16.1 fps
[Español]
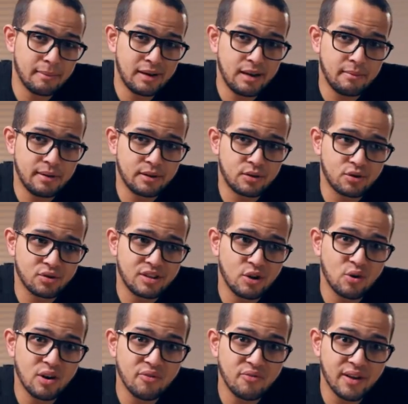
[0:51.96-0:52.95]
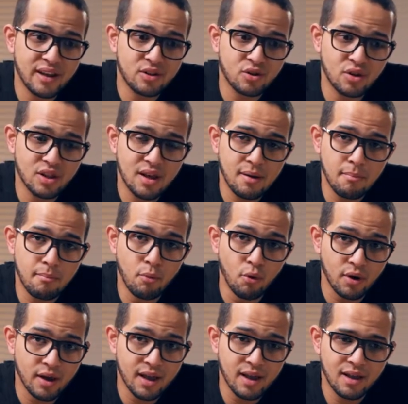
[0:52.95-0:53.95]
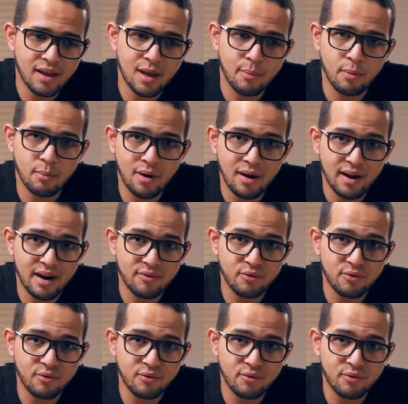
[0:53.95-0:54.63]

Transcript: milímetros tiene un efecto de buque que podemos hablar a